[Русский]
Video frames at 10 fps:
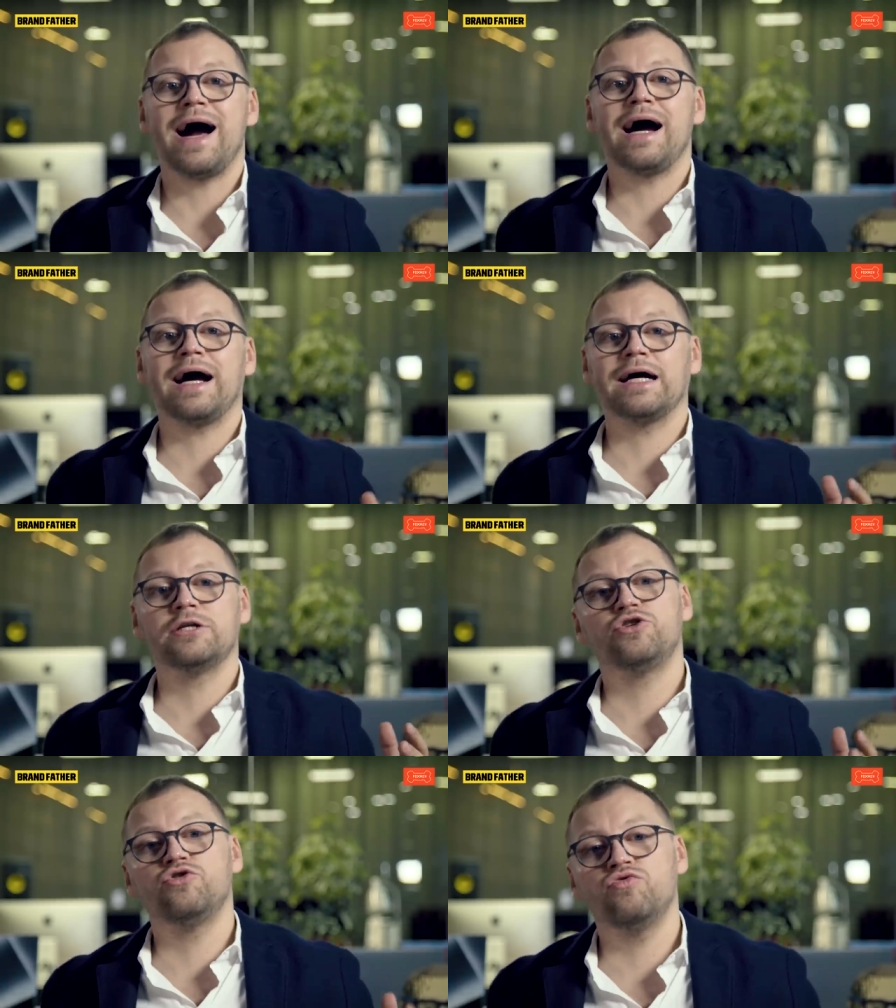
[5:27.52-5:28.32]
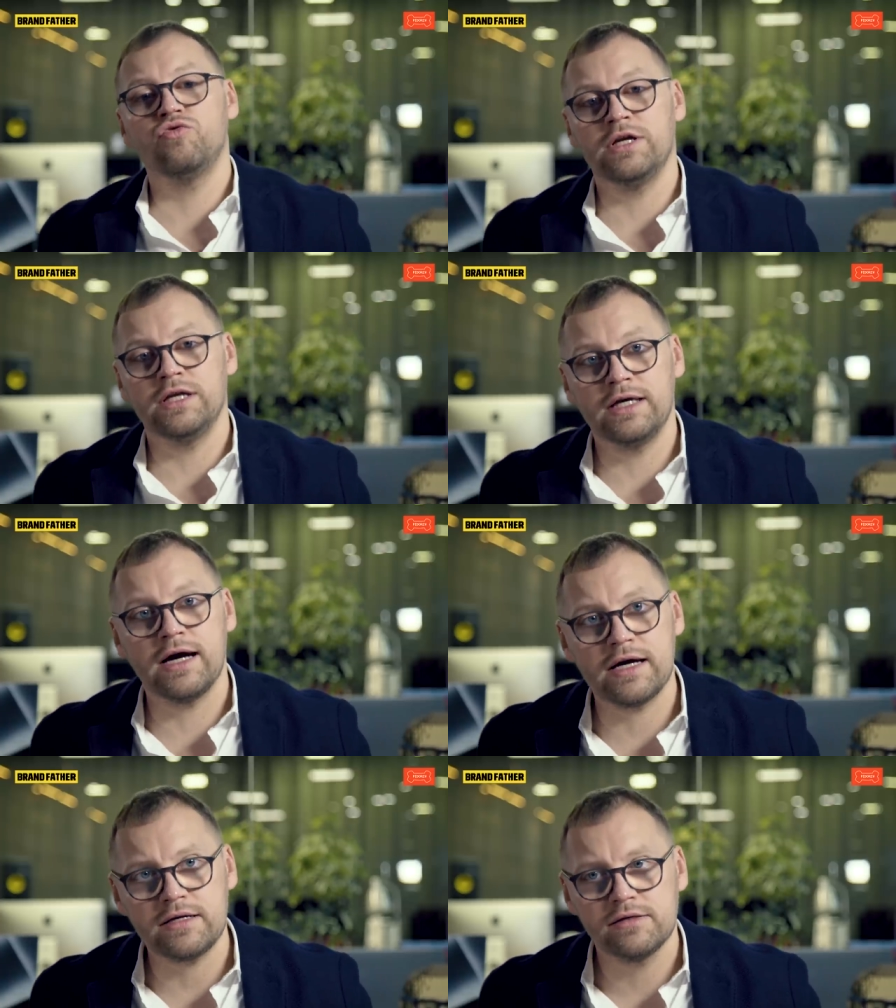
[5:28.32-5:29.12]
А хочу ли
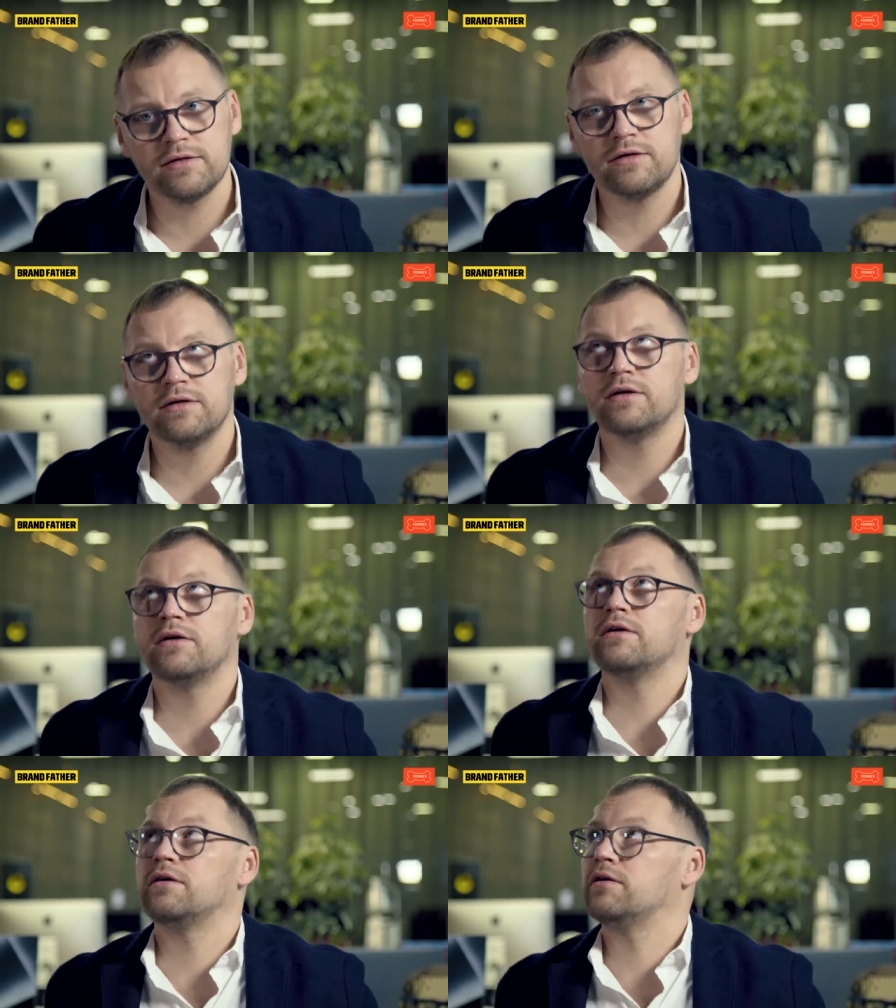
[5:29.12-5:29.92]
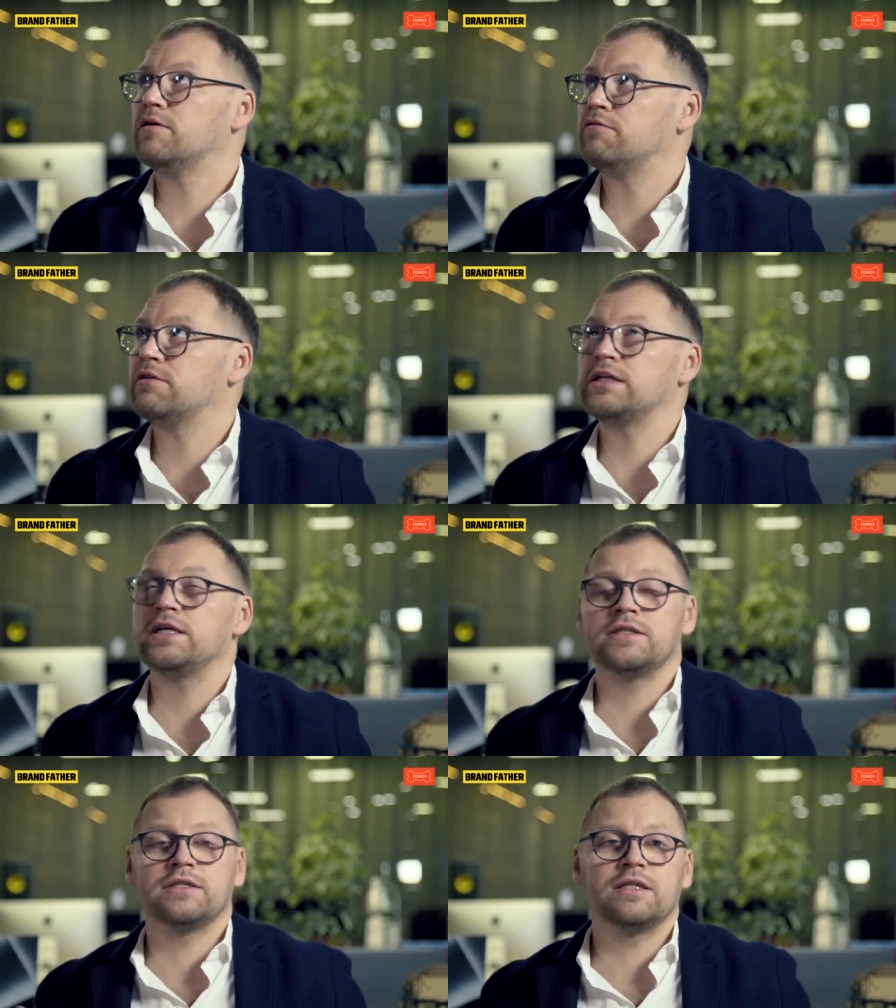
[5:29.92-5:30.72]
я
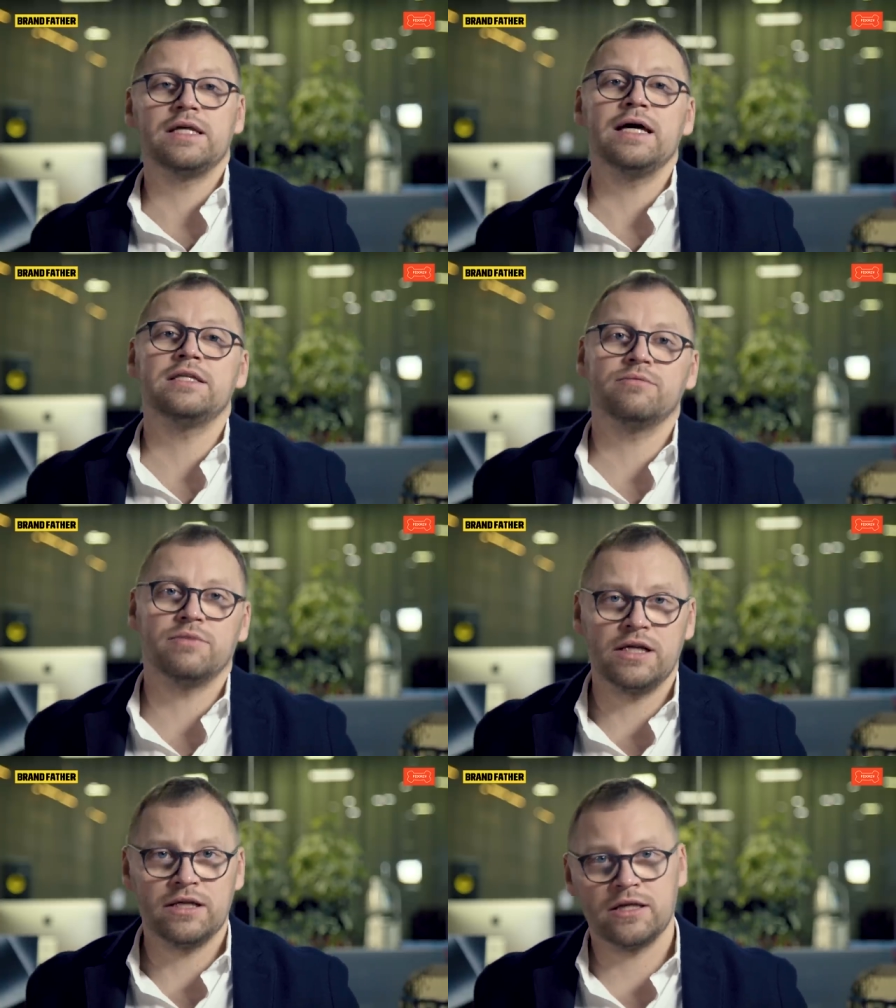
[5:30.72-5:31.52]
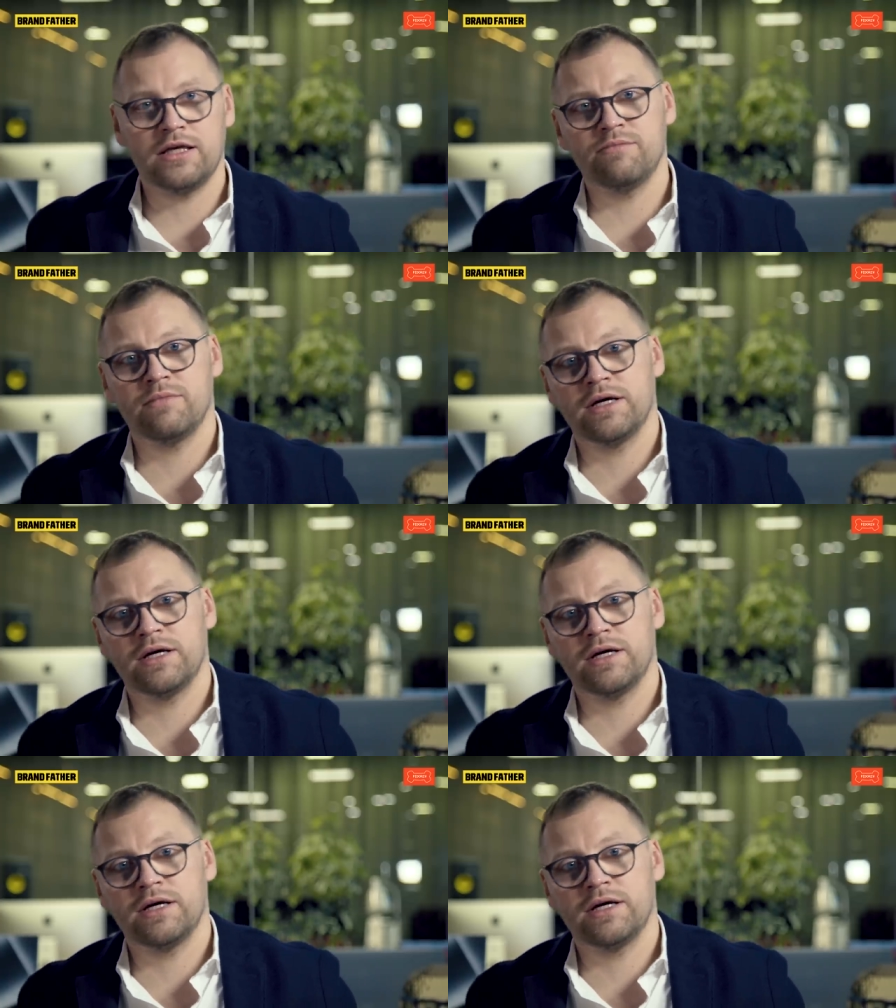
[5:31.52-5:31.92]
владеть этим или таким